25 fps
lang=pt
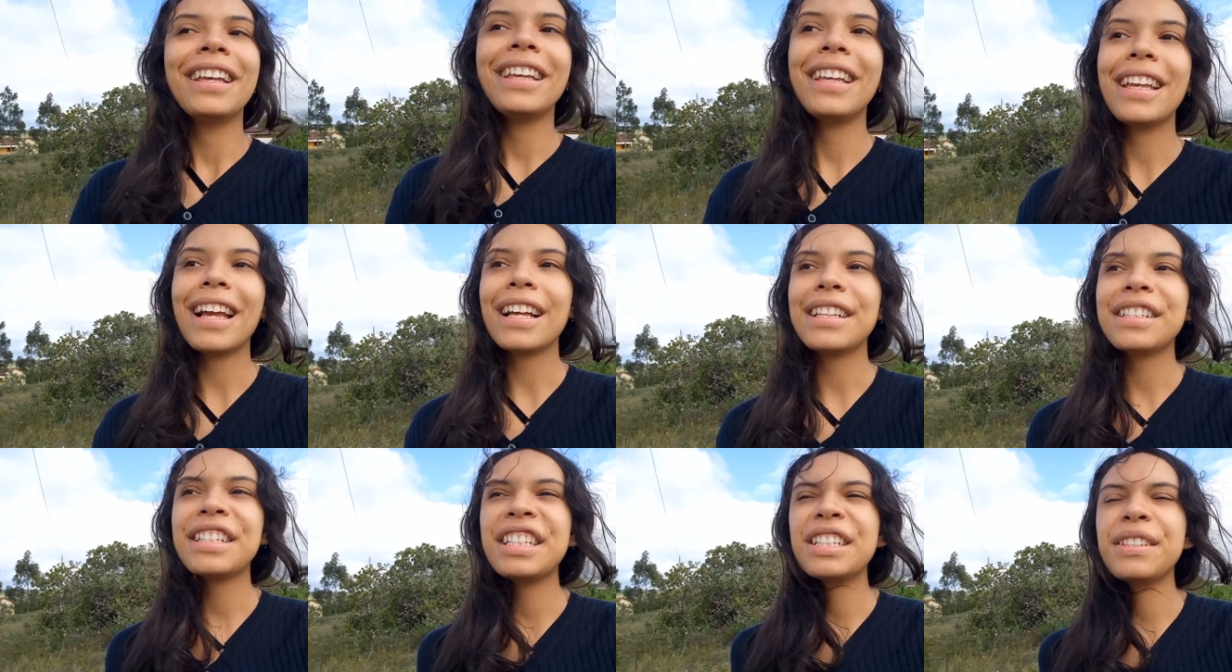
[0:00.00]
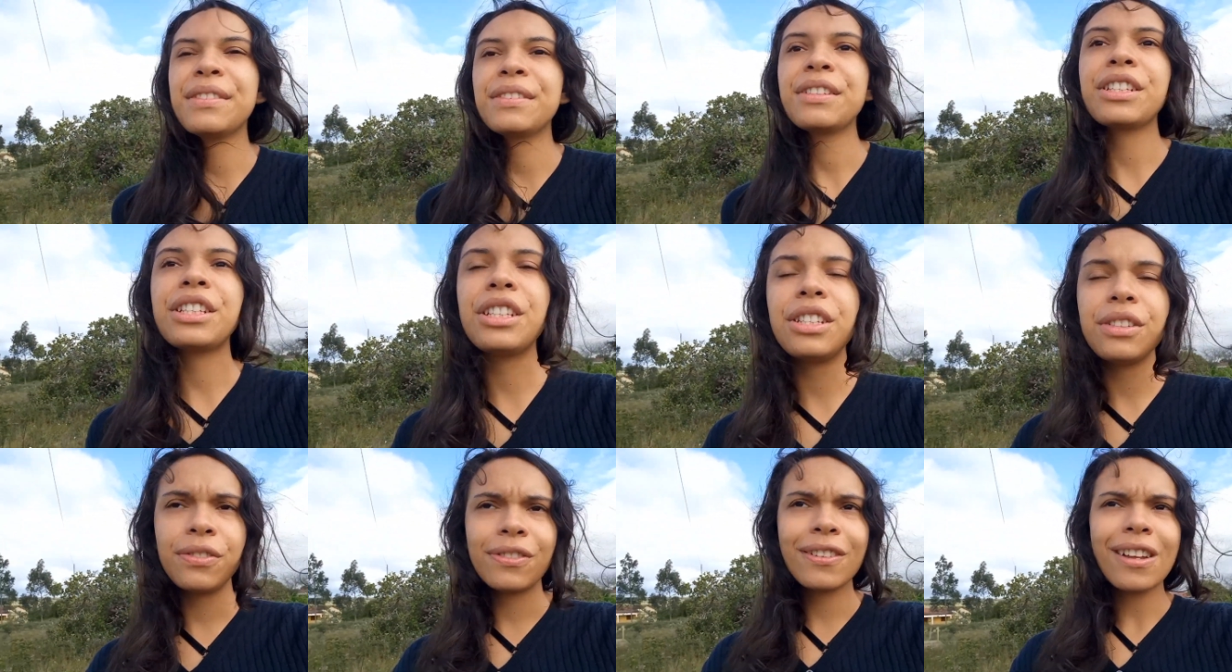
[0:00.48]
e às vezes
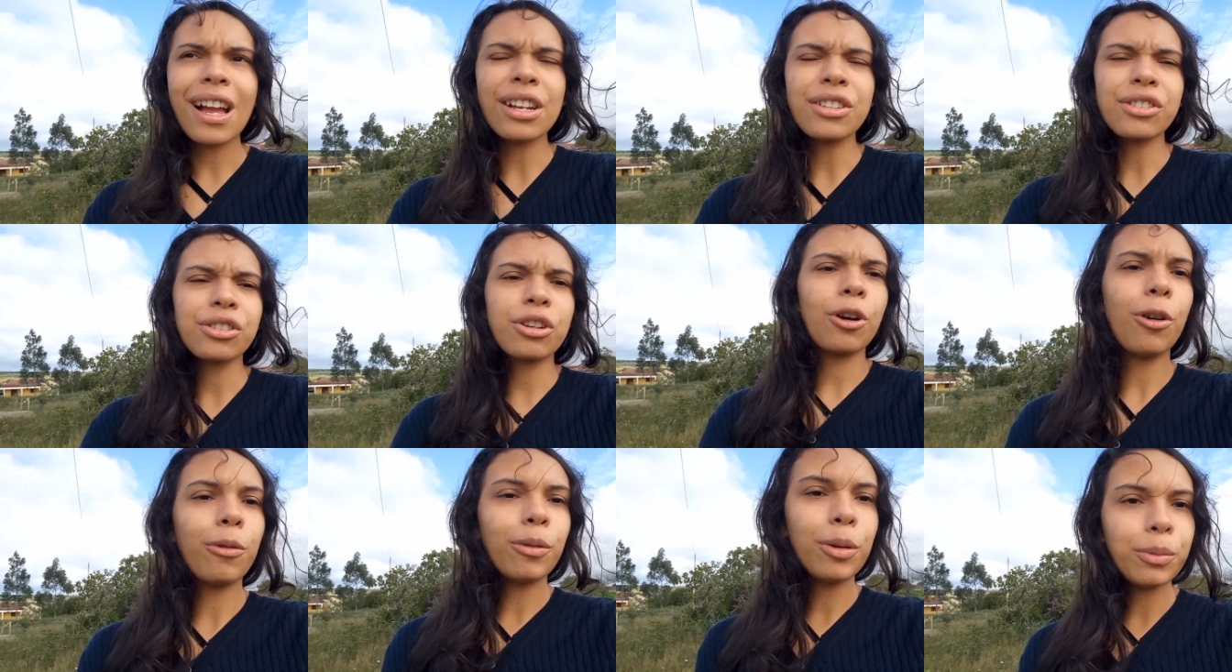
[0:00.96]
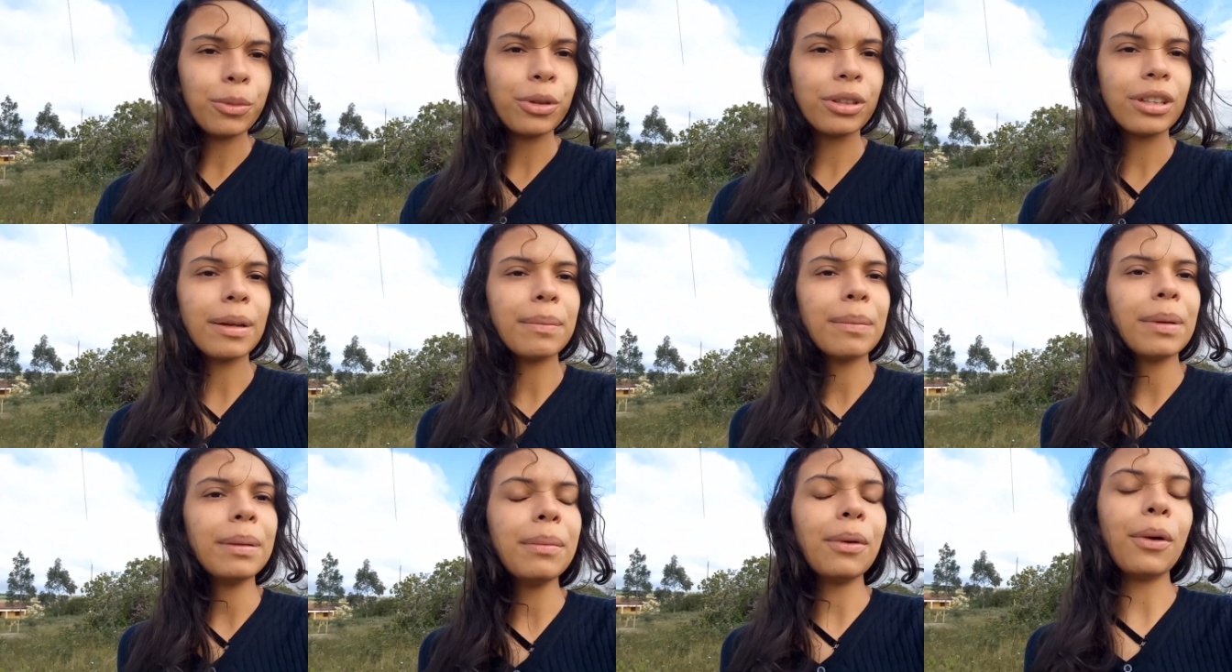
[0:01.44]
vídeo de viagem come
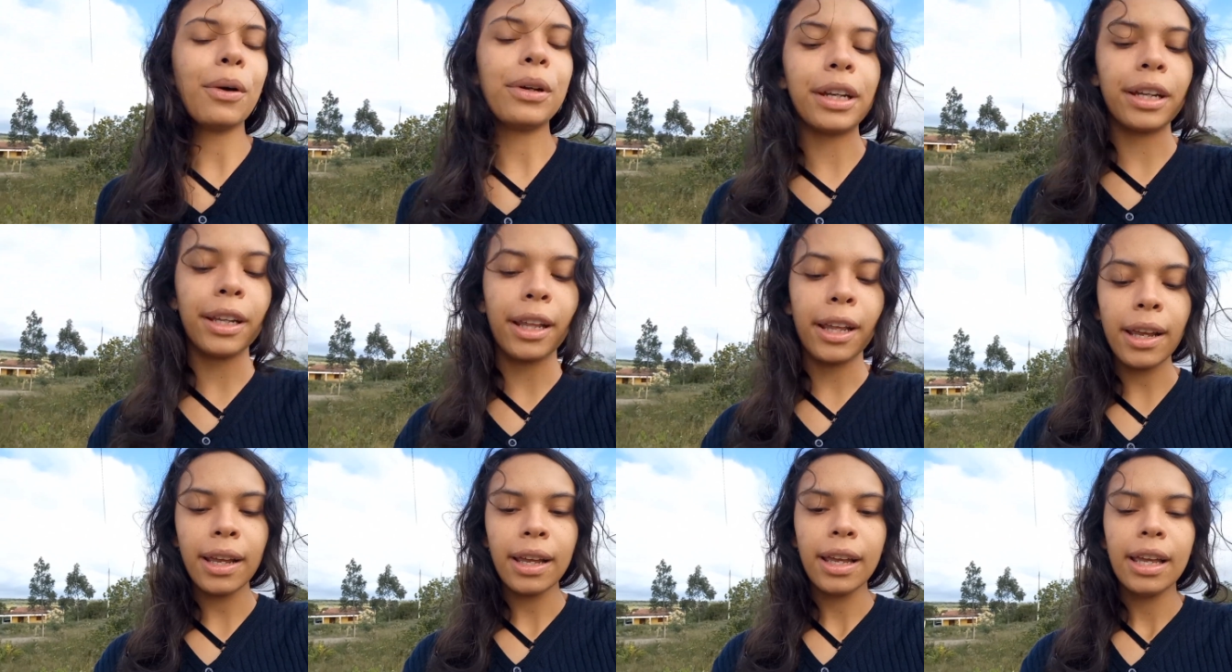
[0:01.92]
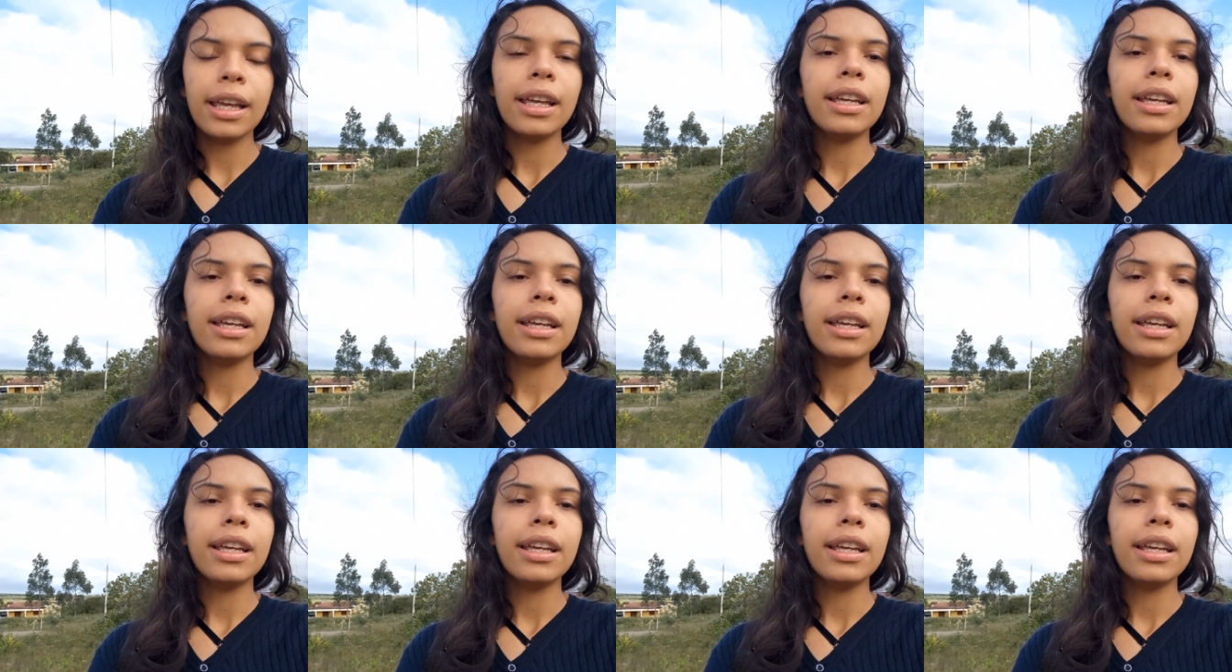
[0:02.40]
muita memória, né?